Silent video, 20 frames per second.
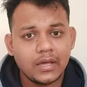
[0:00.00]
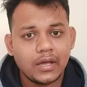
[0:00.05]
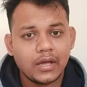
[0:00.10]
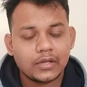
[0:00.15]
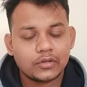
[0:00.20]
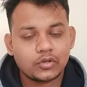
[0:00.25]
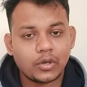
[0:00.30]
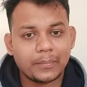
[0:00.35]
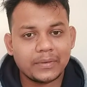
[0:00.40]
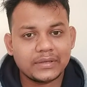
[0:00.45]

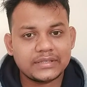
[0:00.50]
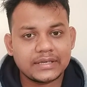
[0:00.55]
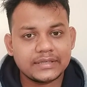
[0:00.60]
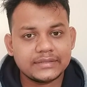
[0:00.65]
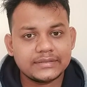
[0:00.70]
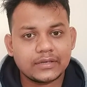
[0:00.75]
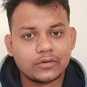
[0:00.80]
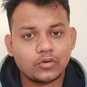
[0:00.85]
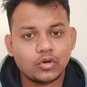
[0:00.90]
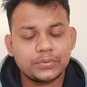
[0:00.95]
তো আমরা জানি
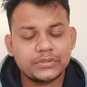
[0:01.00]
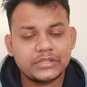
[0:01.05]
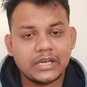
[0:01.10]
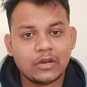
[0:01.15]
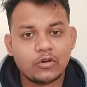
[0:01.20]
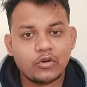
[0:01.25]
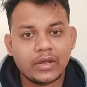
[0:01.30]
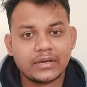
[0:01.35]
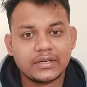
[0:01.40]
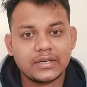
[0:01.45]
যে খুব
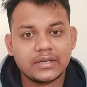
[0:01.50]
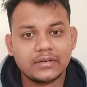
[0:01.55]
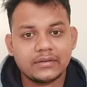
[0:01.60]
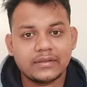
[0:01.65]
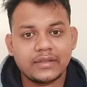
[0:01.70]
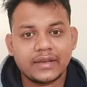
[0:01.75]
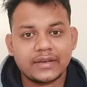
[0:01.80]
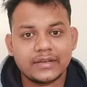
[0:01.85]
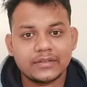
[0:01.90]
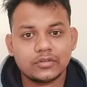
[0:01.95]
শীঘ্রই একটি
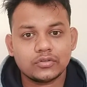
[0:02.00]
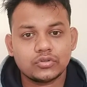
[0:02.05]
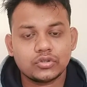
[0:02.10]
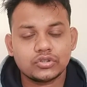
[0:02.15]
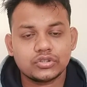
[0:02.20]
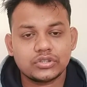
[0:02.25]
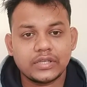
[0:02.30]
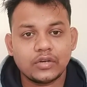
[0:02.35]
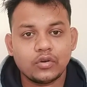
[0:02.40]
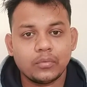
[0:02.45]
দেখৃত
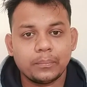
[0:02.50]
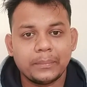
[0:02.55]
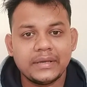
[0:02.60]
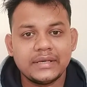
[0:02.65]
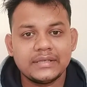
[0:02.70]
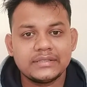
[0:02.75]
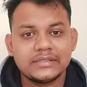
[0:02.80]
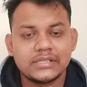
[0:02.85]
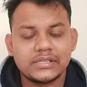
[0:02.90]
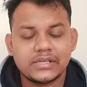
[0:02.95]
সুস্তেনীয়
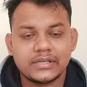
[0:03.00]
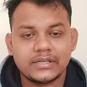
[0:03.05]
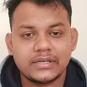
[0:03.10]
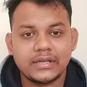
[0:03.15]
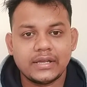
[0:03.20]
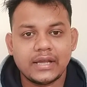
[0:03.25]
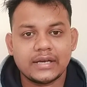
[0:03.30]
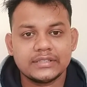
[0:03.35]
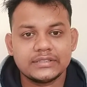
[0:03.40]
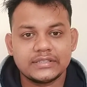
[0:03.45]
বীজ সেটি
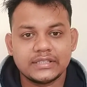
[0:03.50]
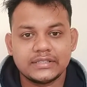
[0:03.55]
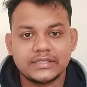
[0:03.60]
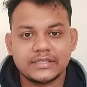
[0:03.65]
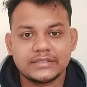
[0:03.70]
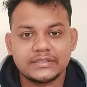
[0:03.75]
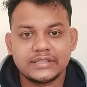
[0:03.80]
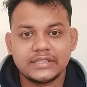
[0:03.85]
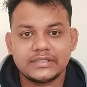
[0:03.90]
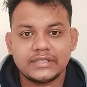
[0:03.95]
আসতে
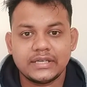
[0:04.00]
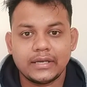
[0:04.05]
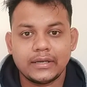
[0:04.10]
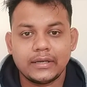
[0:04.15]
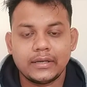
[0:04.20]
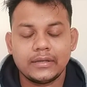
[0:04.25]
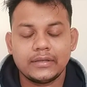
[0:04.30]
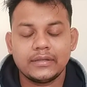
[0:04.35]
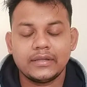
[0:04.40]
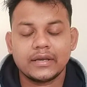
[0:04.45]
যাচ্ছে
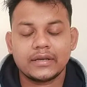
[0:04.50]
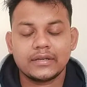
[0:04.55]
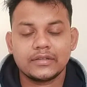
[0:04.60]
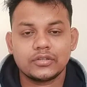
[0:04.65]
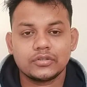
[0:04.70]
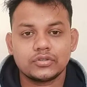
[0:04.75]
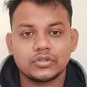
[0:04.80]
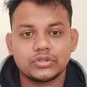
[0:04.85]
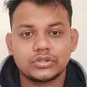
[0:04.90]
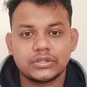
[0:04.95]
সেই দেখৃত
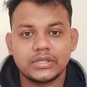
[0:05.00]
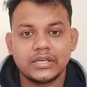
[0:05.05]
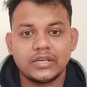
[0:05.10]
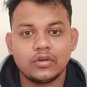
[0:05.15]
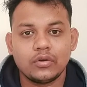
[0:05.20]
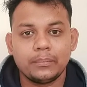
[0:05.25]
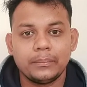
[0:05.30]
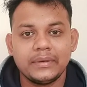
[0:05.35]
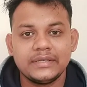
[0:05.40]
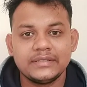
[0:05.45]

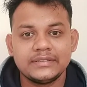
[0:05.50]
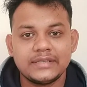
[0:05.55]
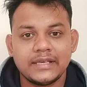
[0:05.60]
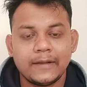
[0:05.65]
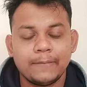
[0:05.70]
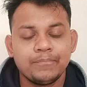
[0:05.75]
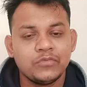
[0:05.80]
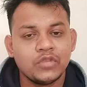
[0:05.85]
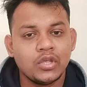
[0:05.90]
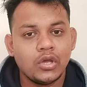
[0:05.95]
সুস্তেনীয় বীজে
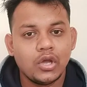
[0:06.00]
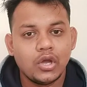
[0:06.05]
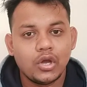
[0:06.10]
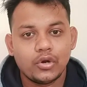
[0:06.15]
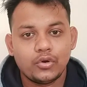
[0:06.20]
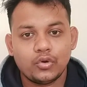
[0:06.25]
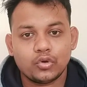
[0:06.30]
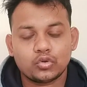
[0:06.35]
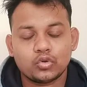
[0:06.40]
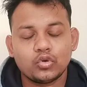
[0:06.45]

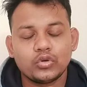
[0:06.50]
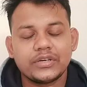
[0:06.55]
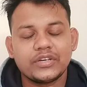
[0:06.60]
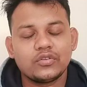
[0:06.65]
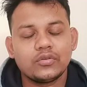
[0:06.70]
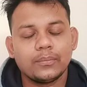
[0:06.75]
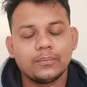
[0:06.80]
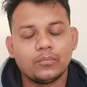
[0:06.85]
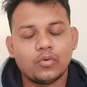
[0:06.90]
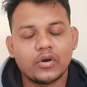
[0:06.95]
নতুন
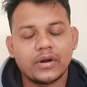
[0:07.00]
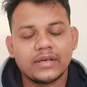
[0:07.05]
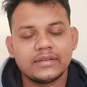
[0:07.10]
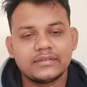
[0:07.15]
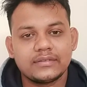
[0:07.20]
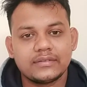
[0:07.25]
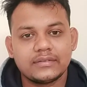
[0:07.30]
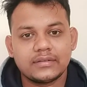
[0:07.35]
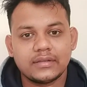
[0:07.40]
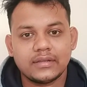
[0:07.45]
কিছু বোনাস